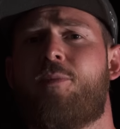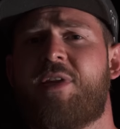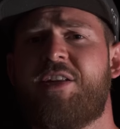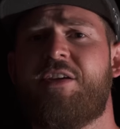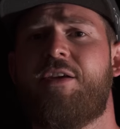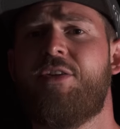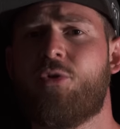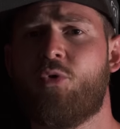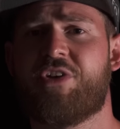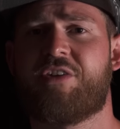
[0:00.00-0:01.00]
komplette
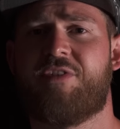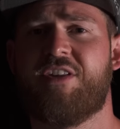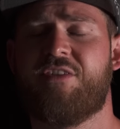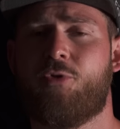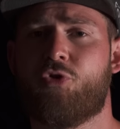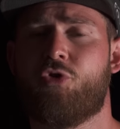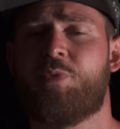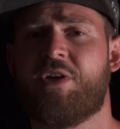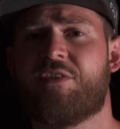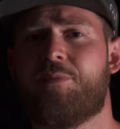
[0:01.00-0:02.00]
Intro-Sequenz wurde
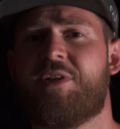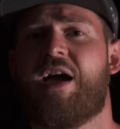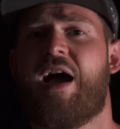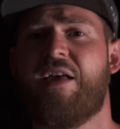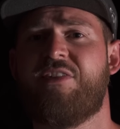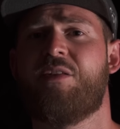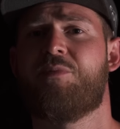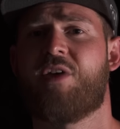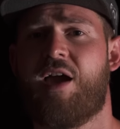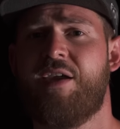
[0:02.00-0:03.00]
übrigens mit der
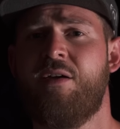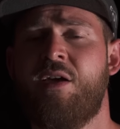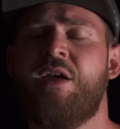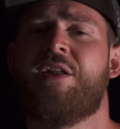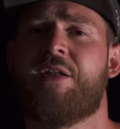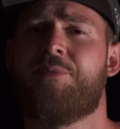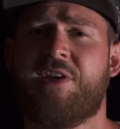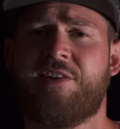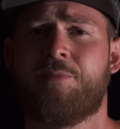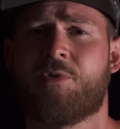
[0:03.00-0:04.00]
A7 III, dem
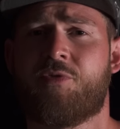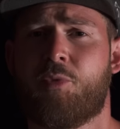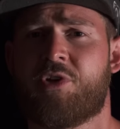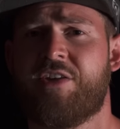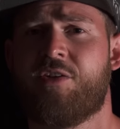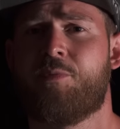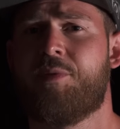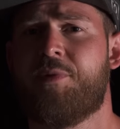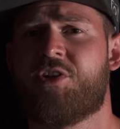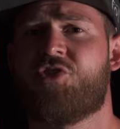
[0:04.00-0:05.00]
16 35
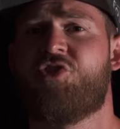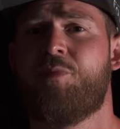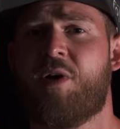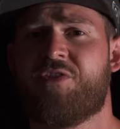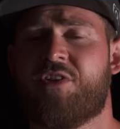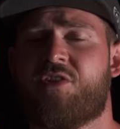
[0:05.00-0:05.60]
mm G-Master